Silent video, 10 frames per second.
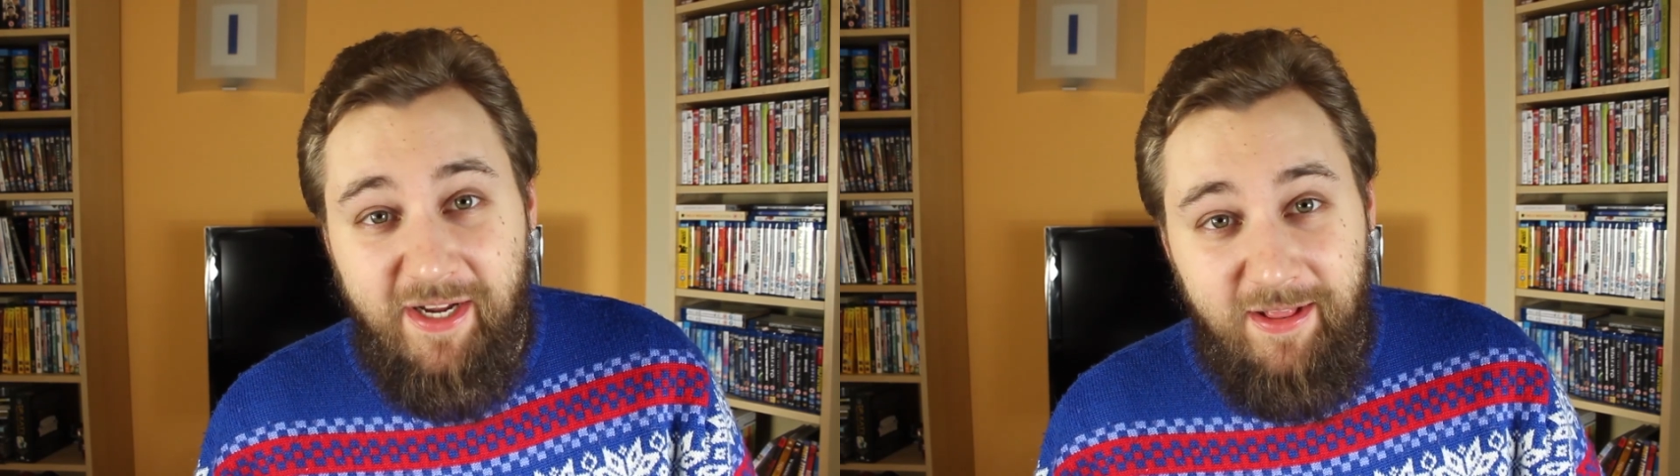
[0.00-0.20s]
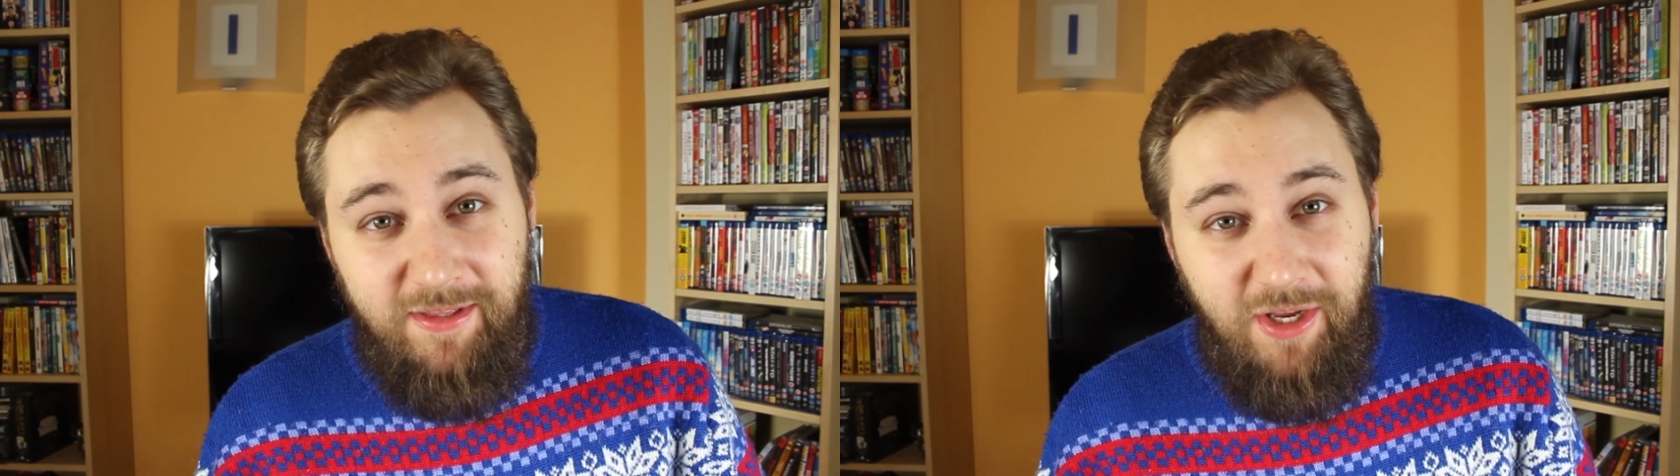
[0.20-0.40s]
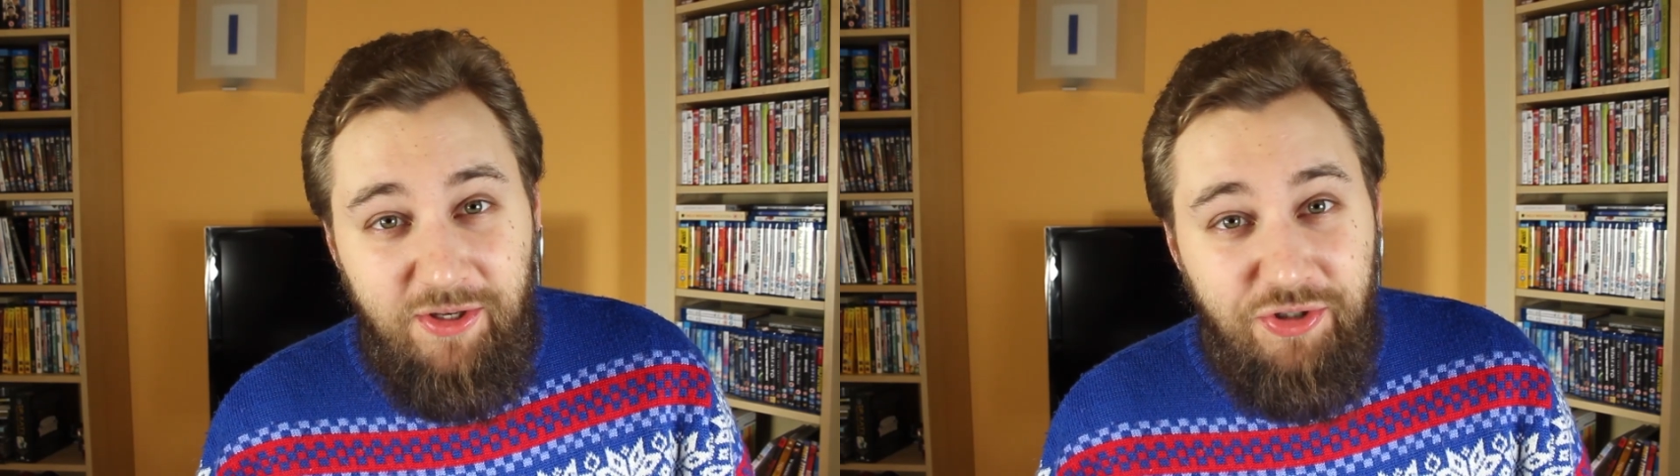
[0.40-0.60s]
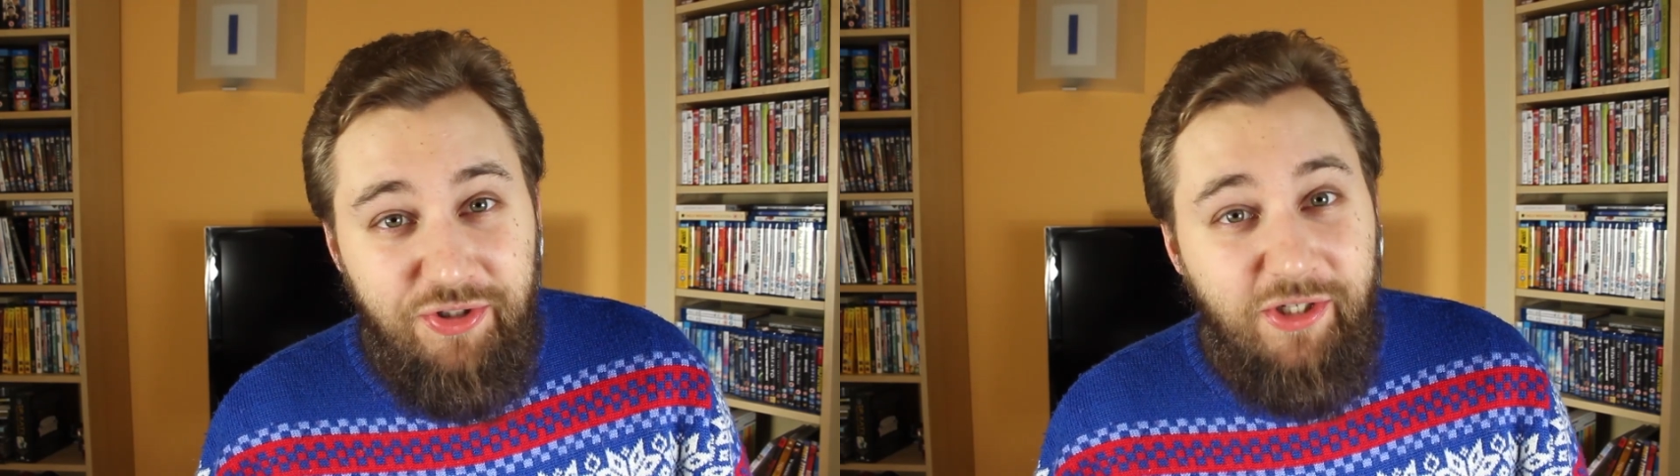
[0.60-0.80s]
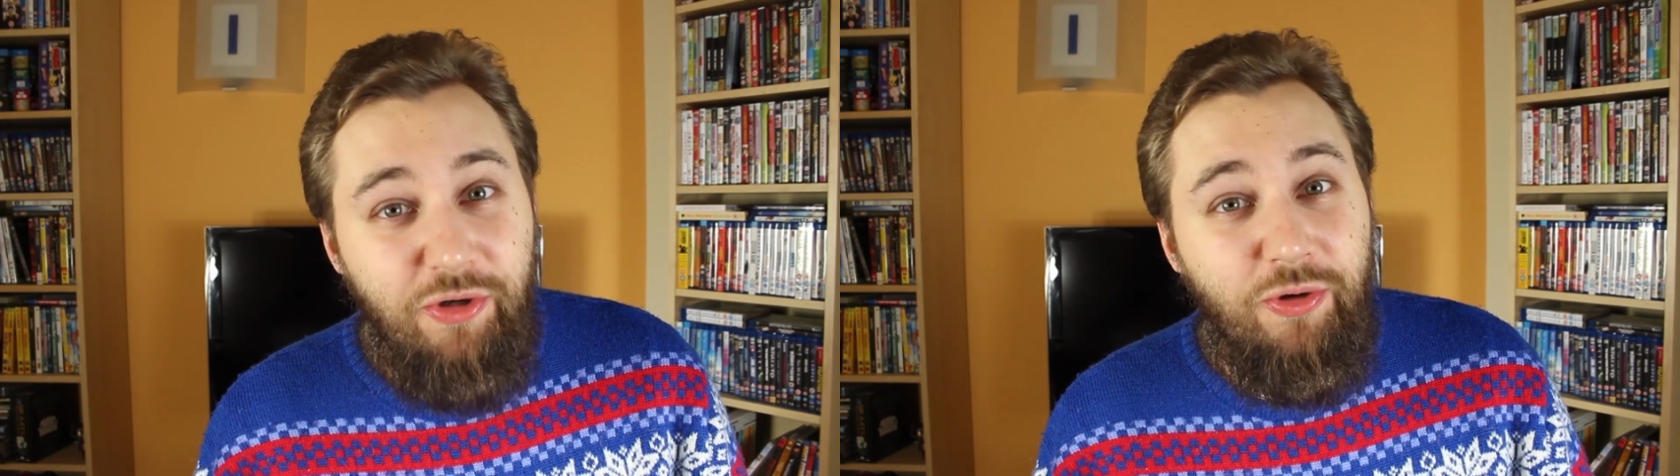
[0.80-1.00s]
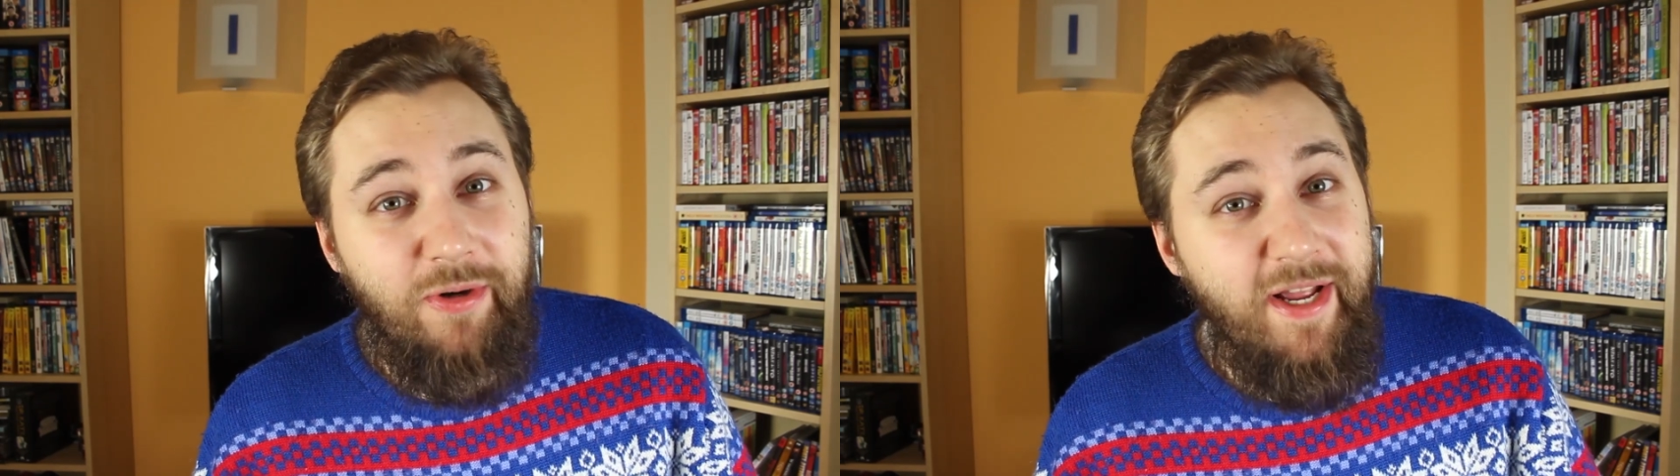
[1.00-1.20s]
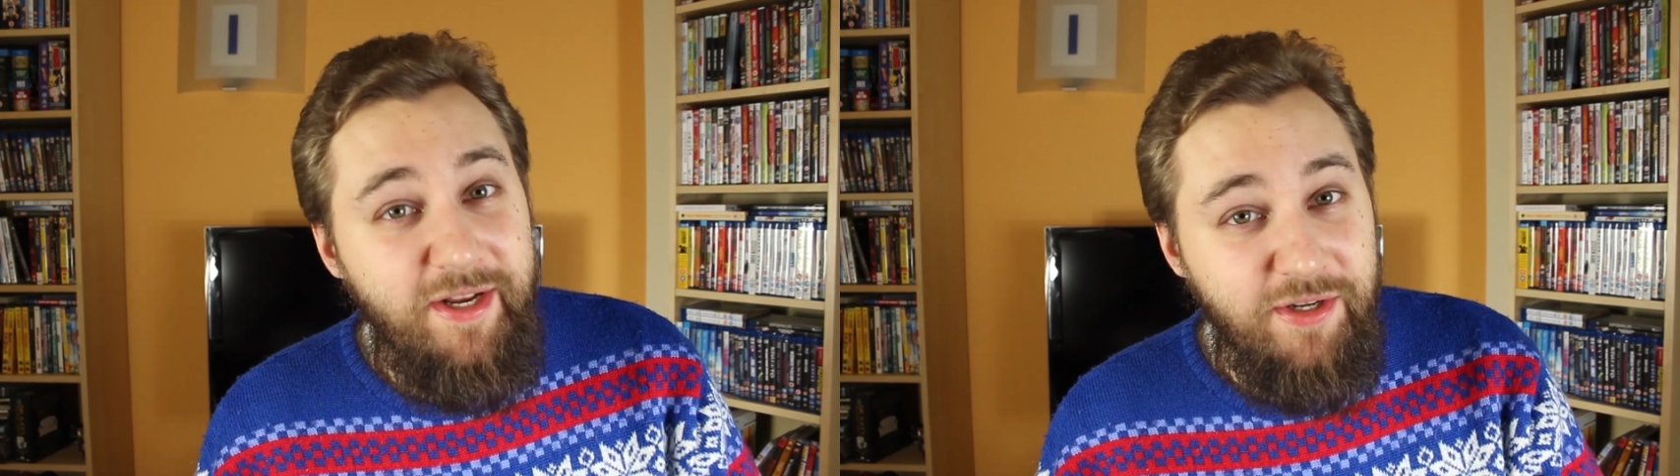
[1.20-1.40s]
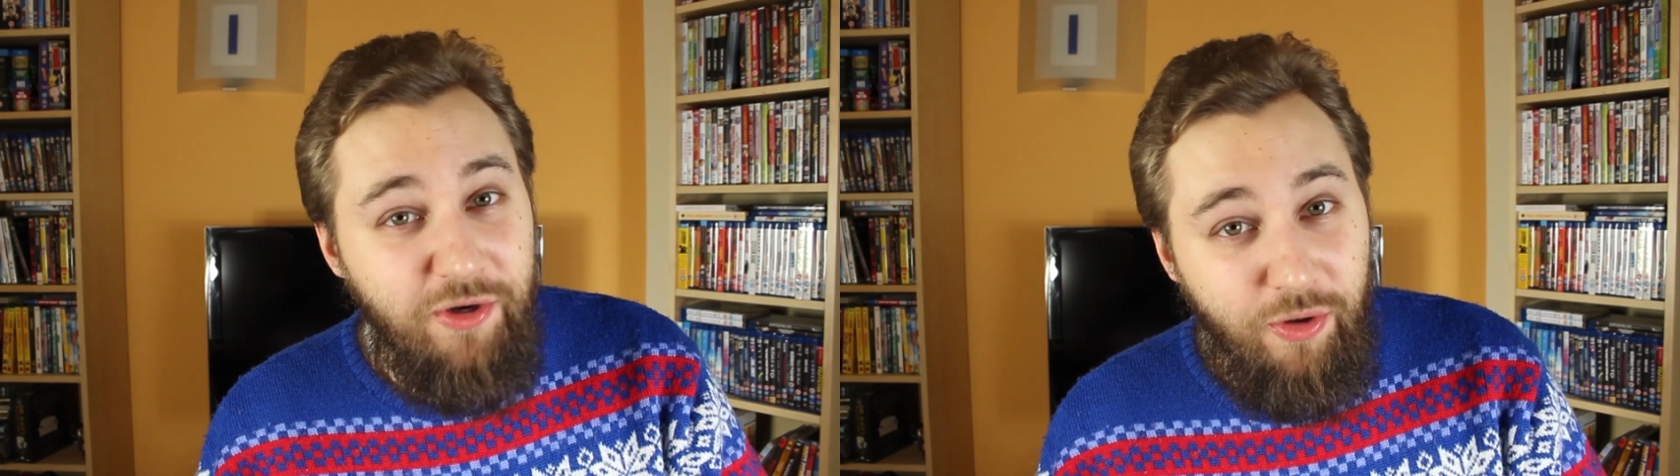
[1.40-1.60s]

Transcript: chętniej niż jego kolejny